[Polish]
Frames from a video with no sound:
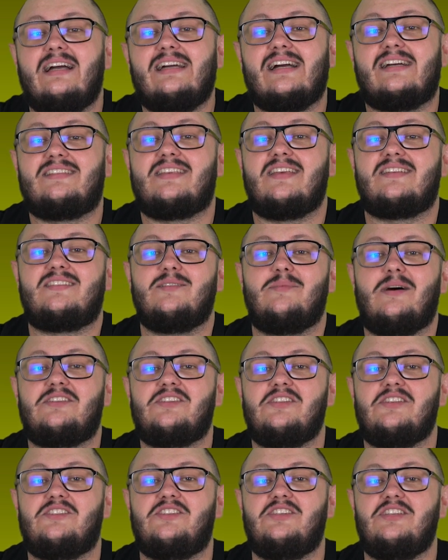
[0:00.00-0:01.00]
A jak chcesz
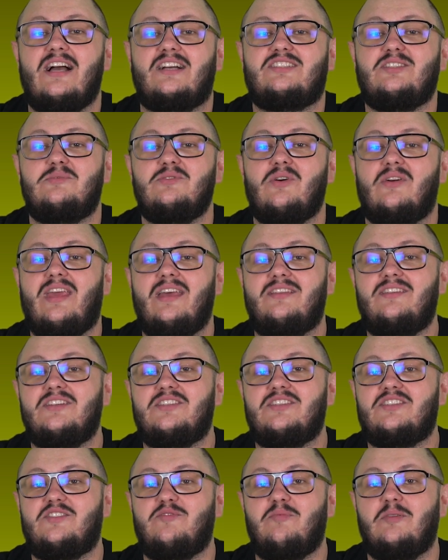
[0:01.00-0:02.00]
zobaczyć, jak to było
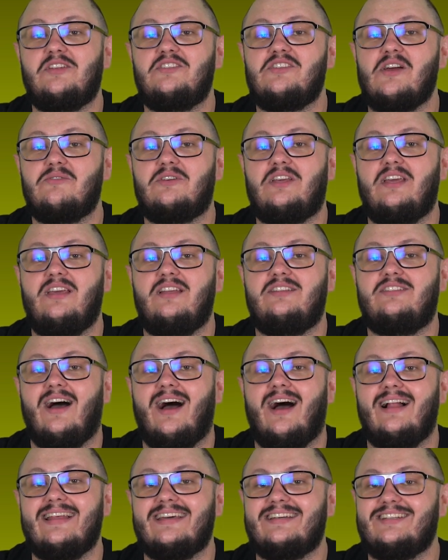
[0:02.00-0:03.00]
kiedyś, w poniedziałki to
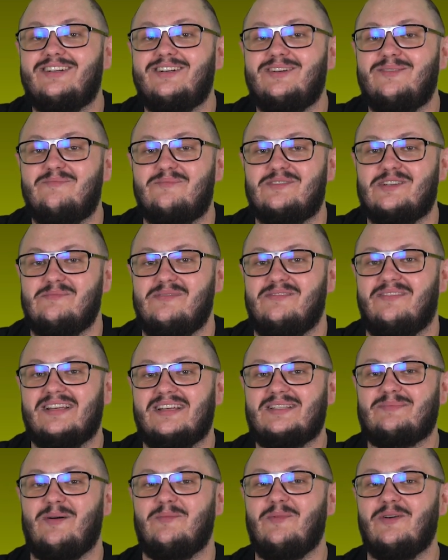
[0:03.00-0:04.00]
Allegro przybywa
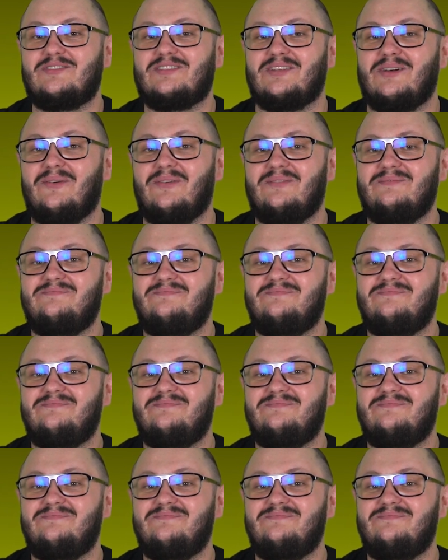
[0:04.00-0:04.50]
z pomocą.